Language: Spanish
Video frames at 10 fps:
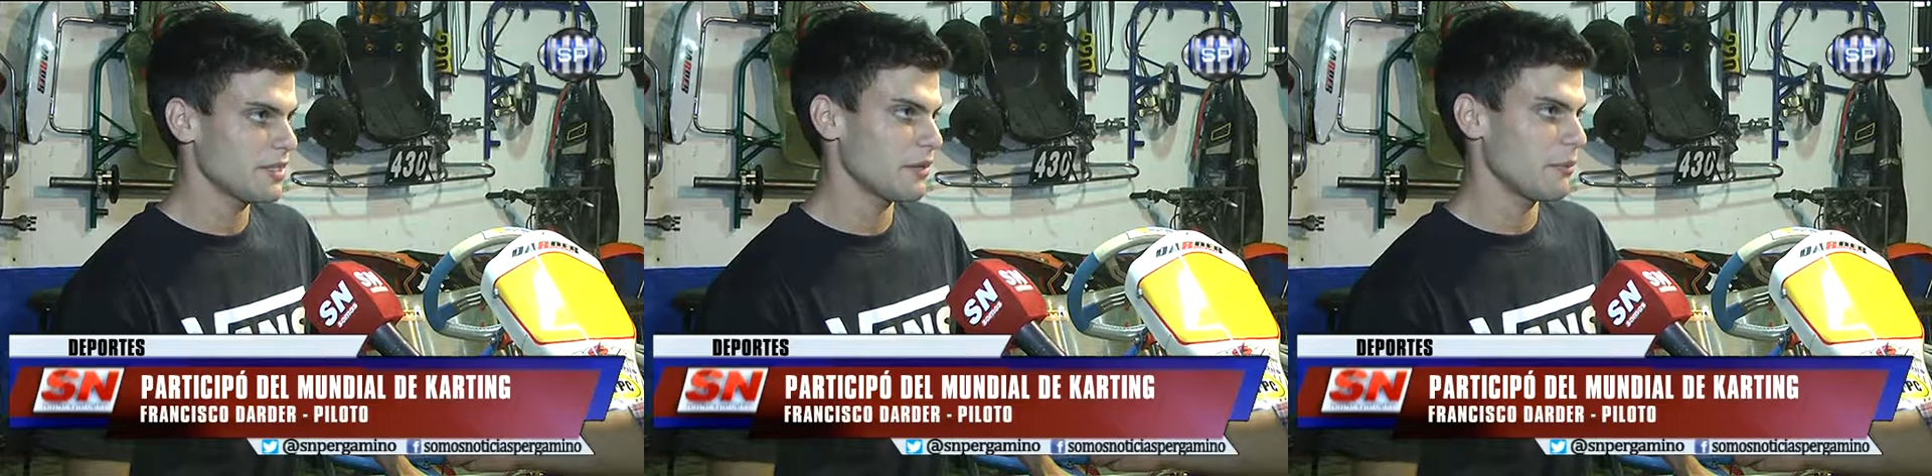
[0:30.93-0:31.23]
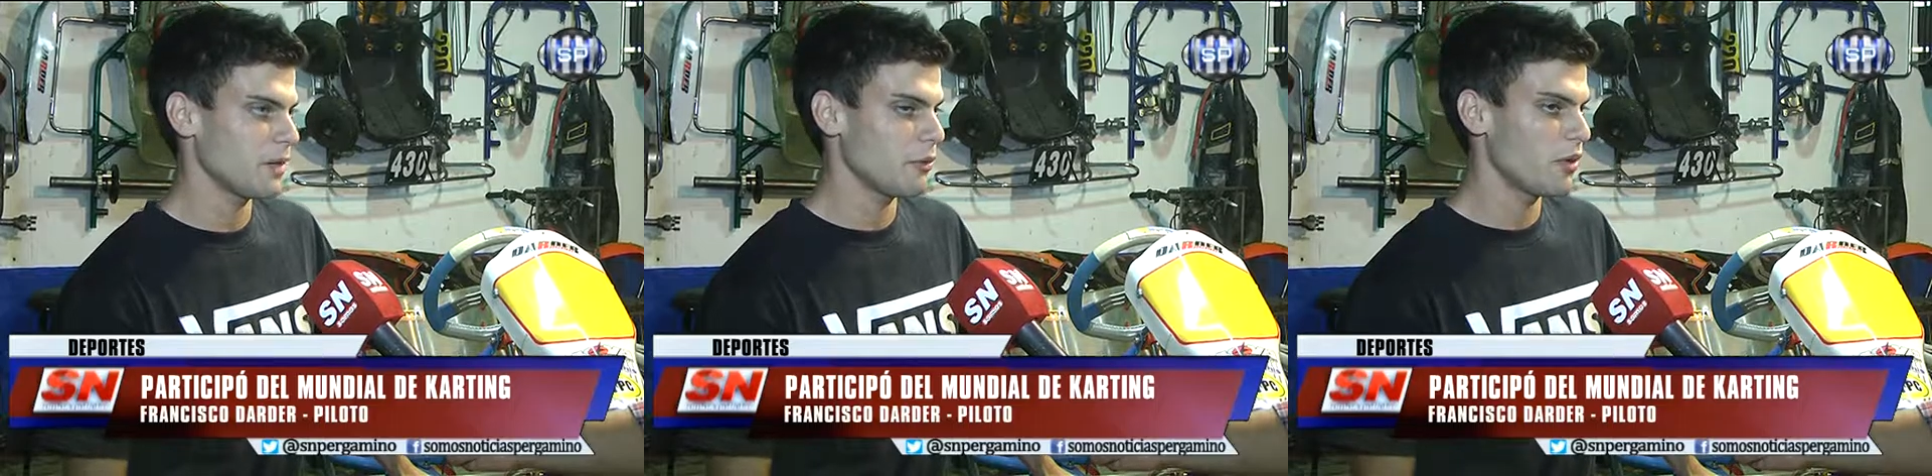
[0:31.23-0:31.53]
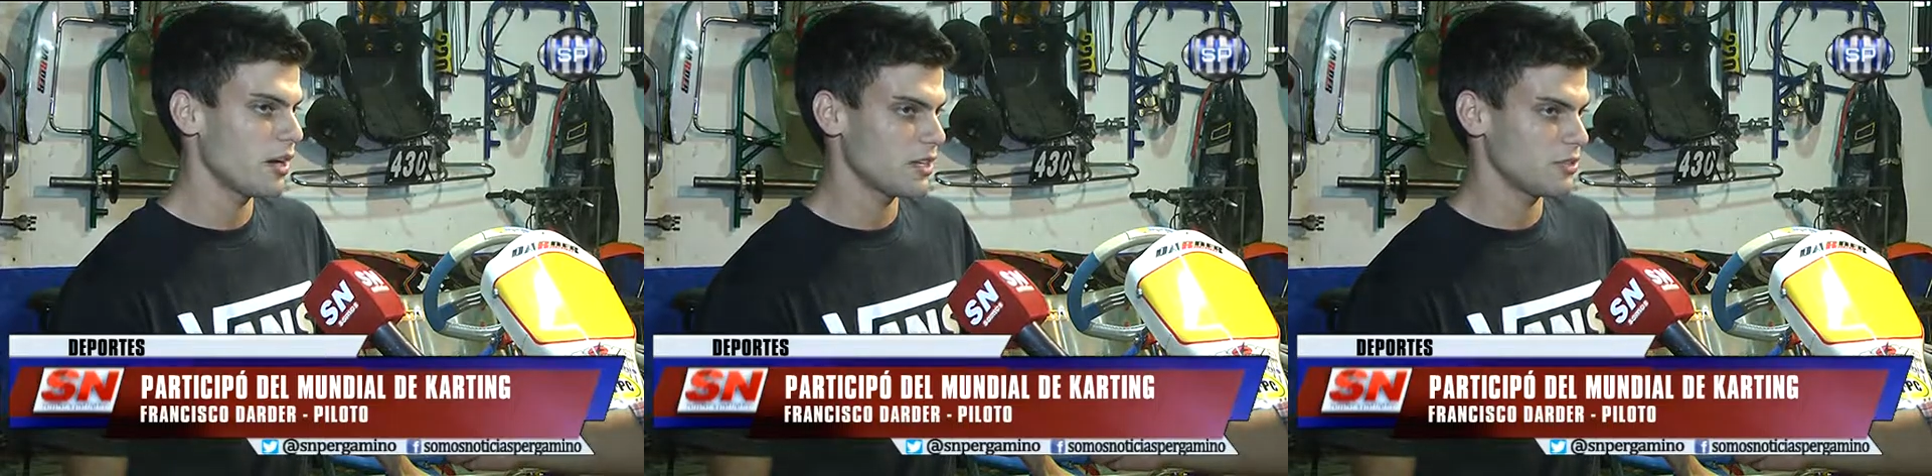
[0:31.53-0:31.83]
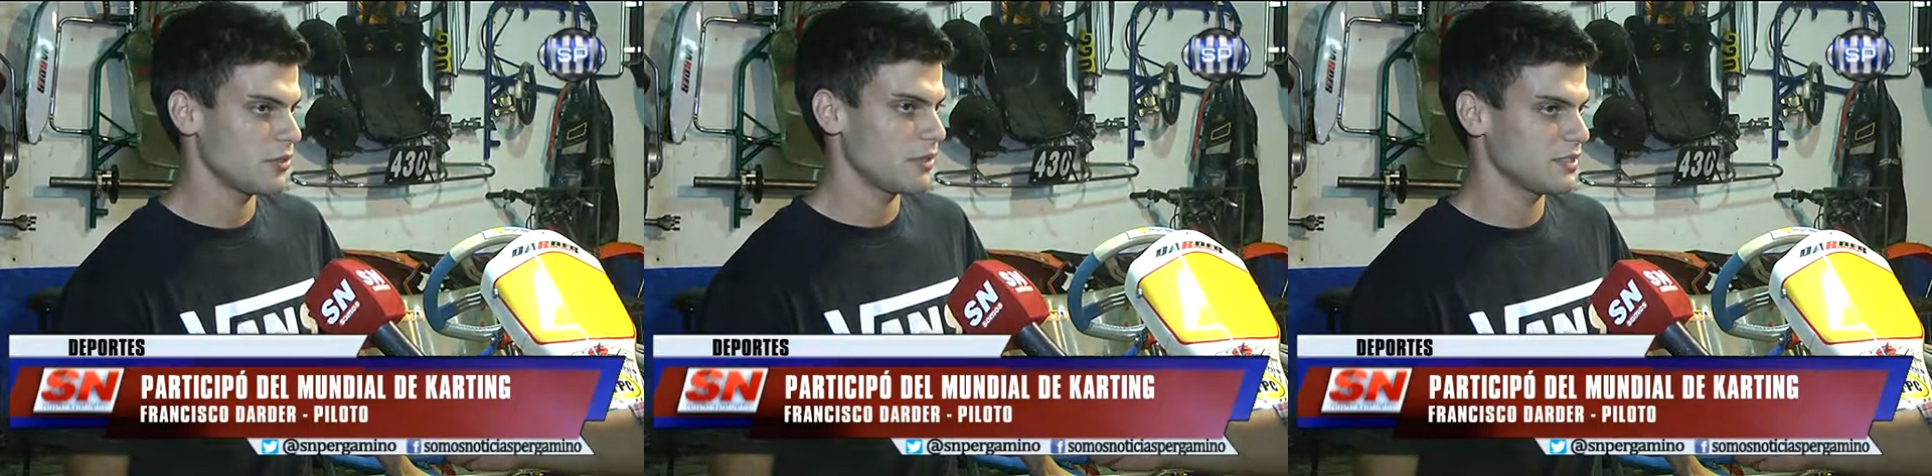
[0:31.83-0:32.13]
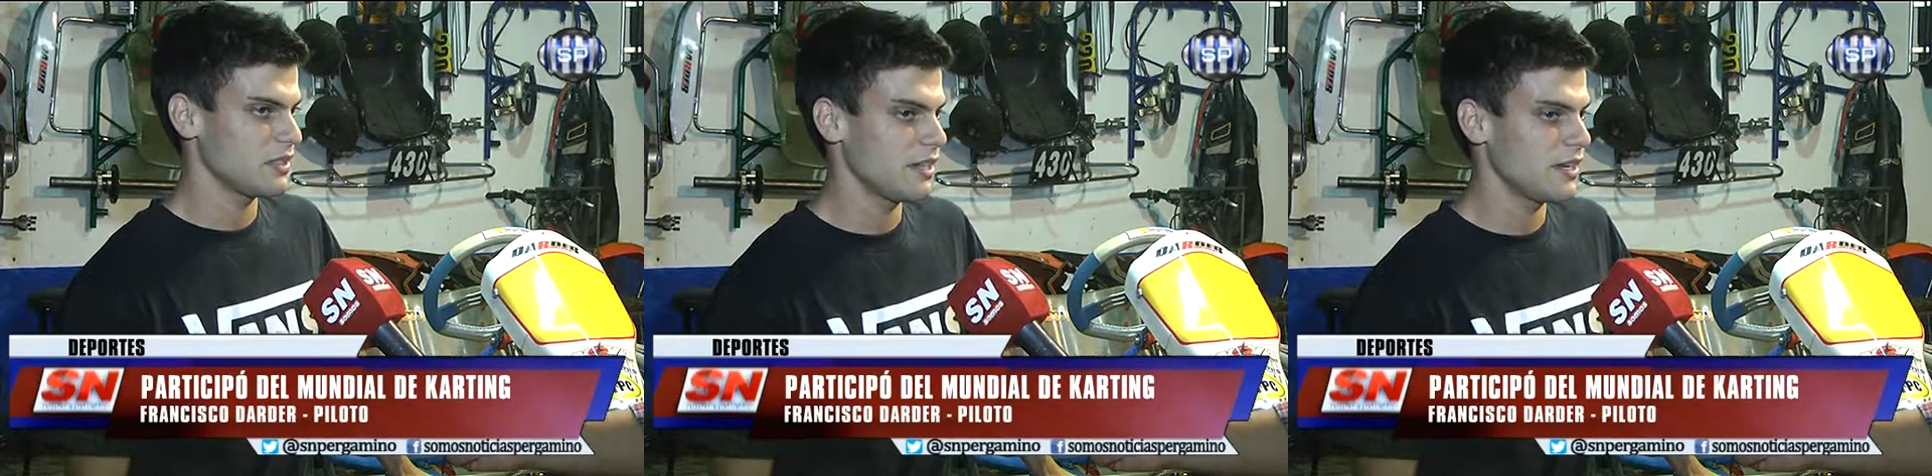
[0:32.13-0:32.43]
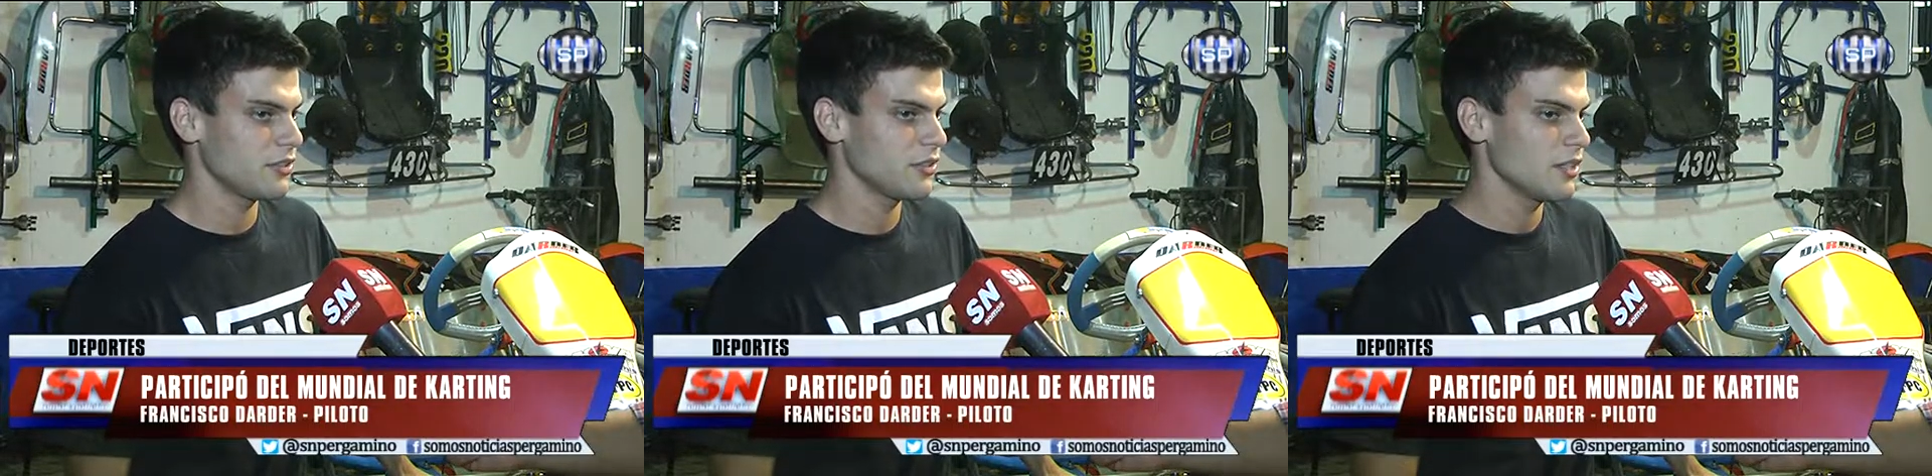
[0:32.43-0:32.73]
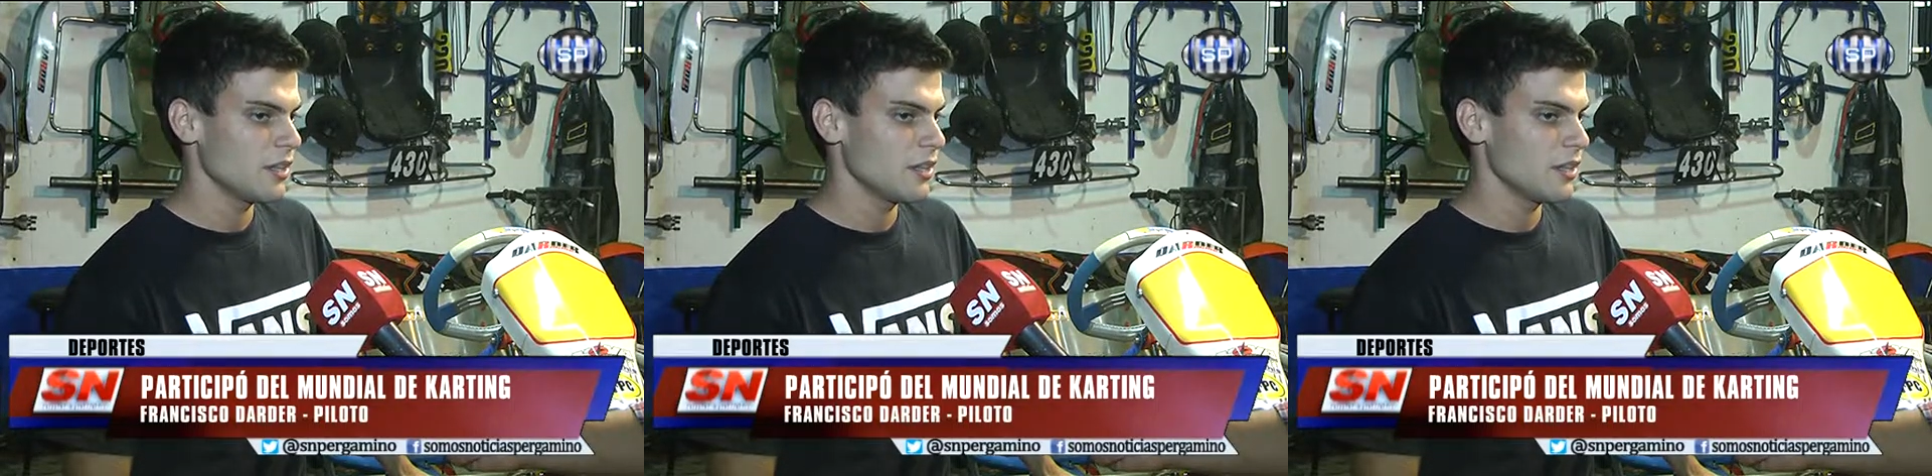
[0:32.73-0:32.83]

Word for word: había paraguayo, brasilero,